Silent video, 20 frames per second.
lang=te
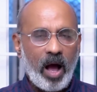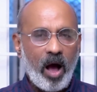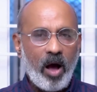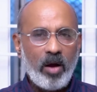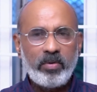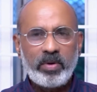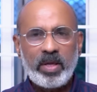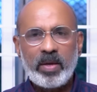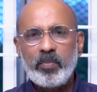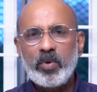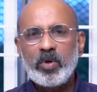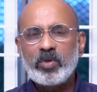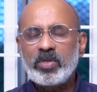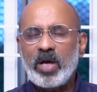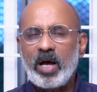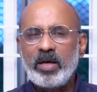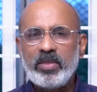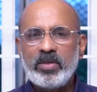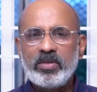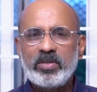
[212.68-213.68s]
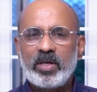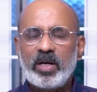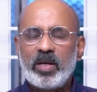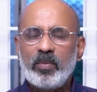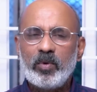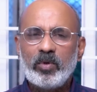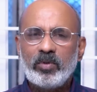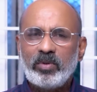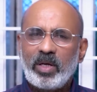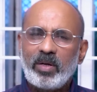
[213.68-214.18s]
ఆన్ డెబ్యూ
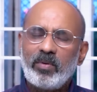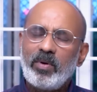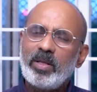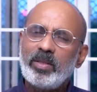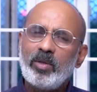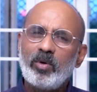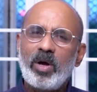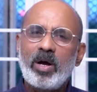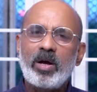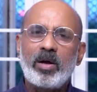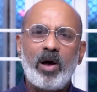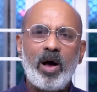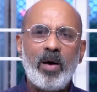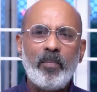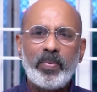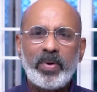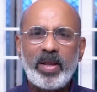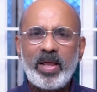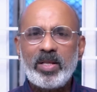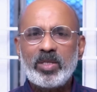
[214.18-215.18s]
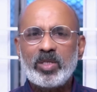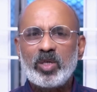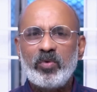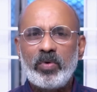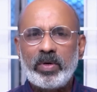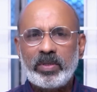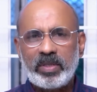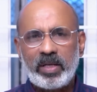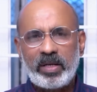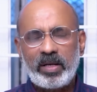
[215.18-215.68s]
సాధించడము తర్వాత ఒక కాంప్రహెన్సివ్
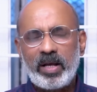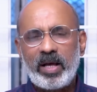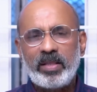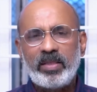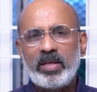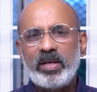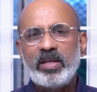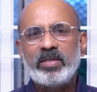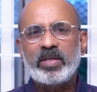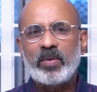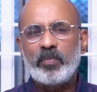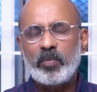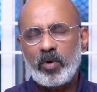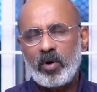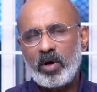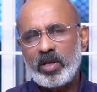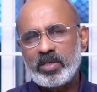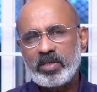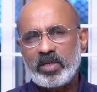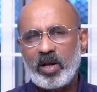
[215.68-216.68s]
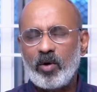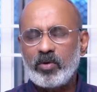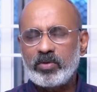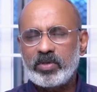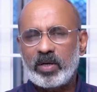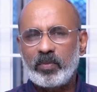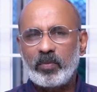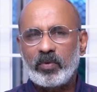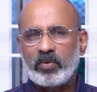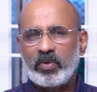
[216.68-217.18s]
విక్టరీగా దీన్ని చెప్పుకోవాల్సిన
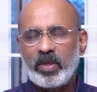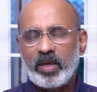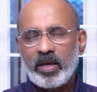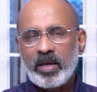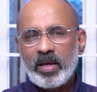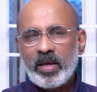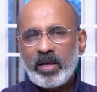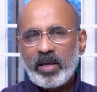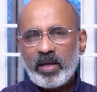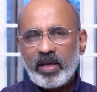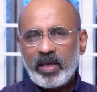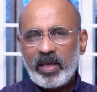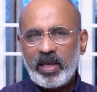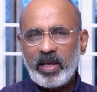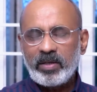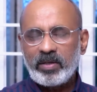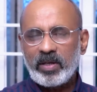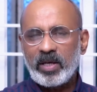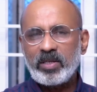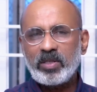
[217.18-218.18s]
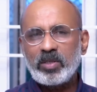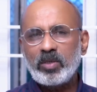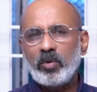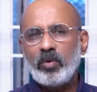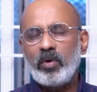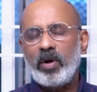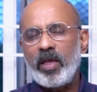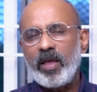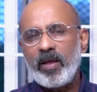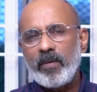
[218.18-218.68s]
అవసరం ఉంది ఈ టెస్ట్
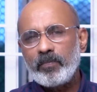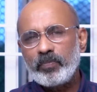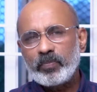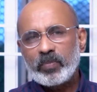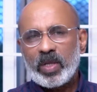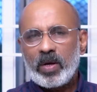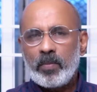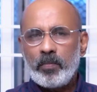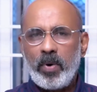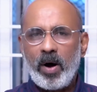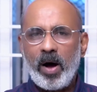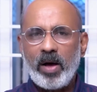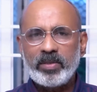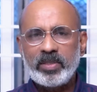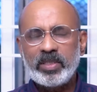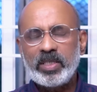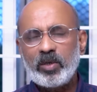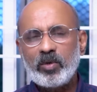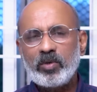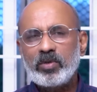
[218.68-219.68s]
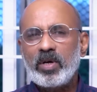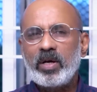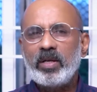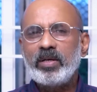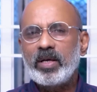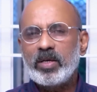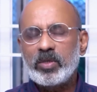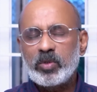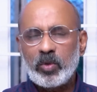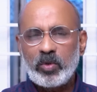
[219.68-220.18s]
నుండి పాజిటివ్స్
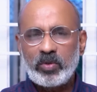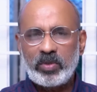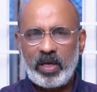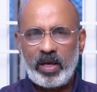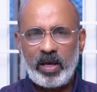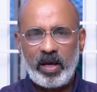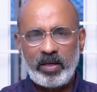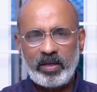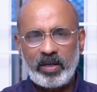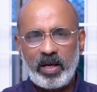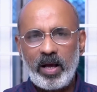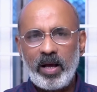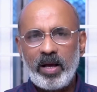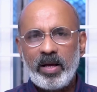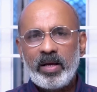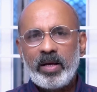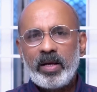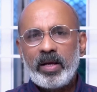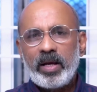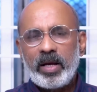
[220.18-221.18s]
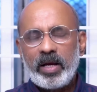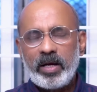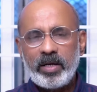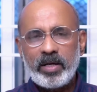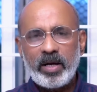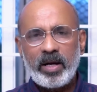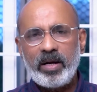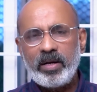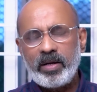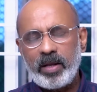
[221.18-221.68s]
కనుక చూస్తే కనుక
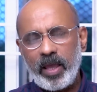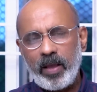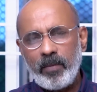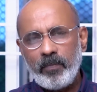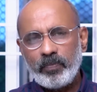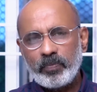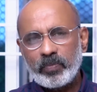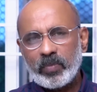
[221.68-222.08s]
ఇండియన్ టీం